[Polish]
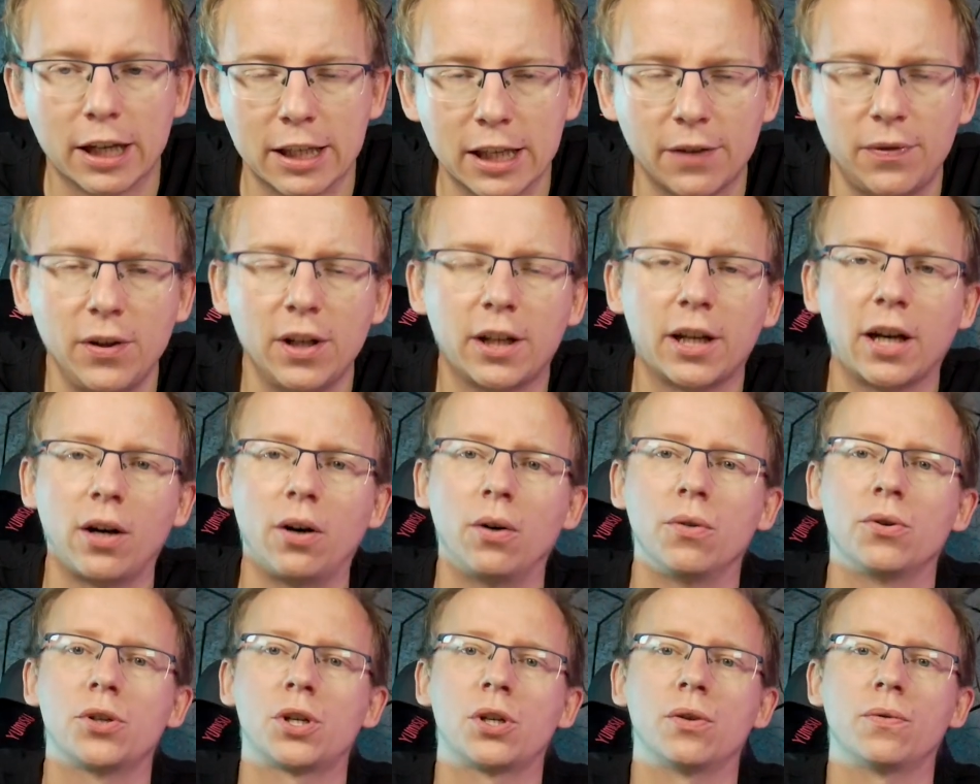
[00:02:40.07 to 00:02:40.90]
Za chwilkę
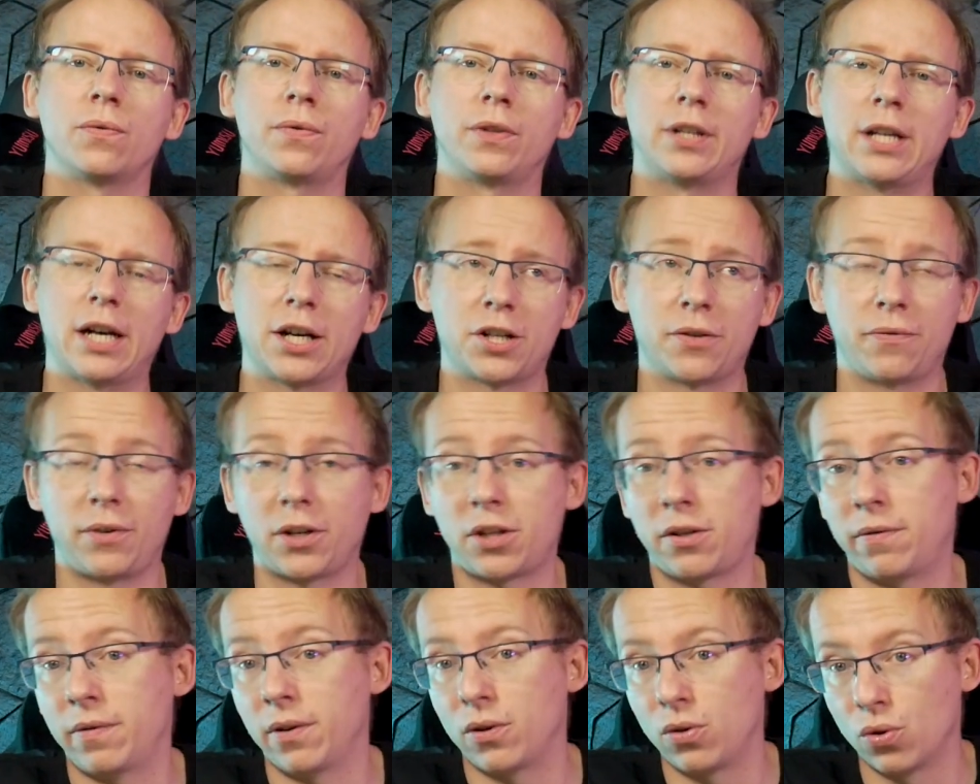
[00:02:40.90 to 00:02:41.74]
on się wydarzy,
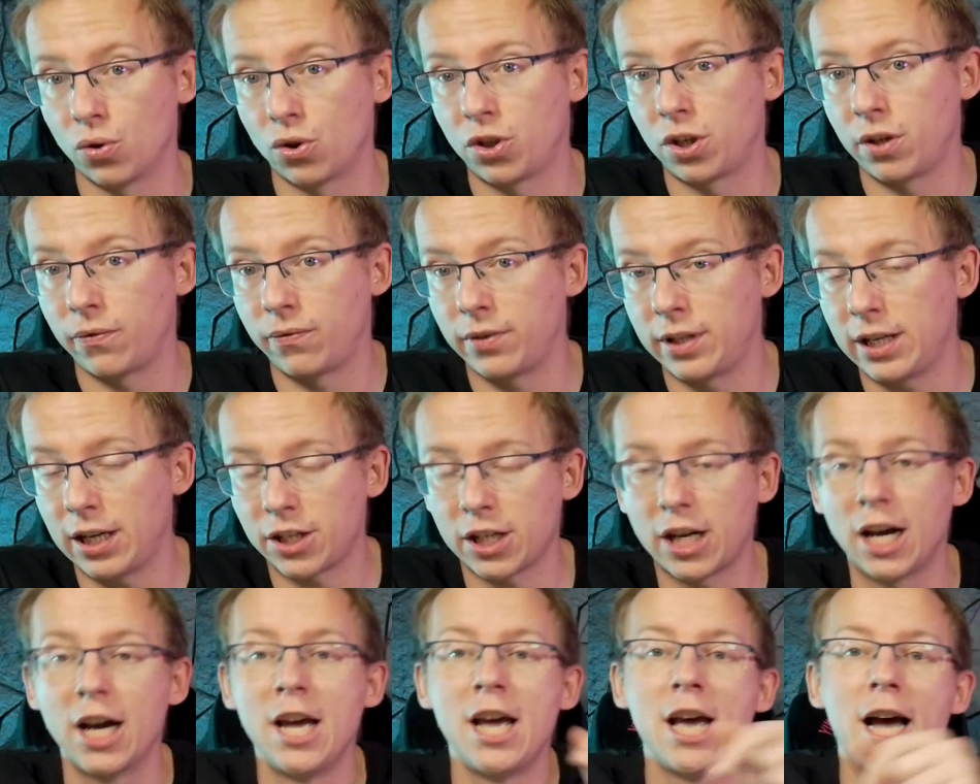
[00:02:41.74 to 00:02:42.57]
właściwie już się
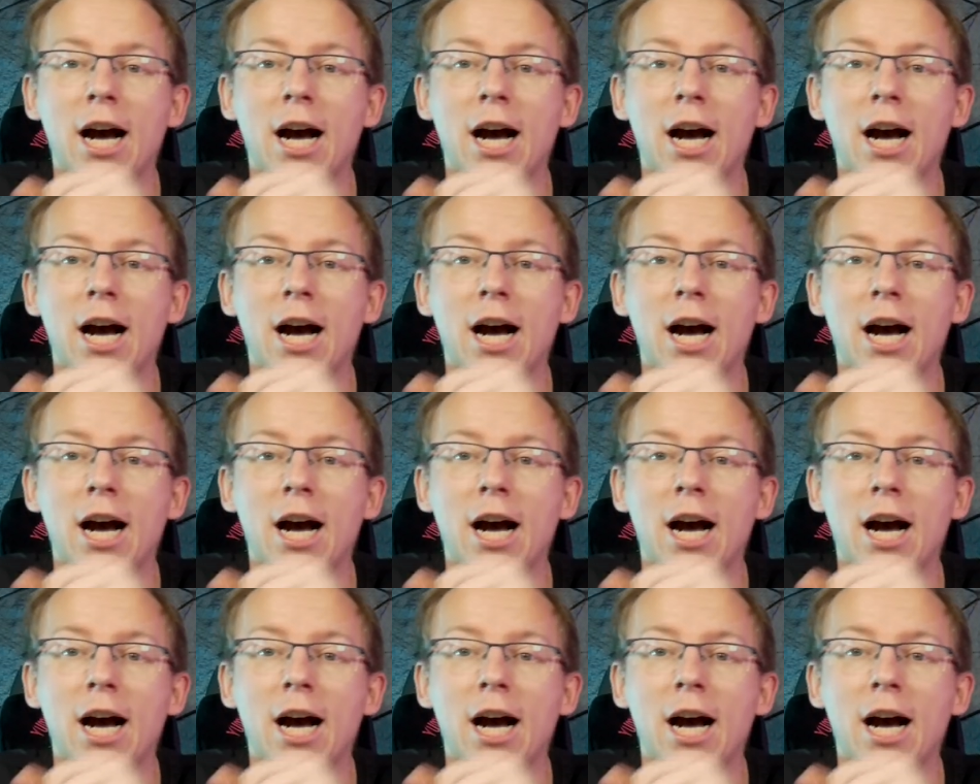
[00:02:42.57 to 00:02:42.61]
wydarza,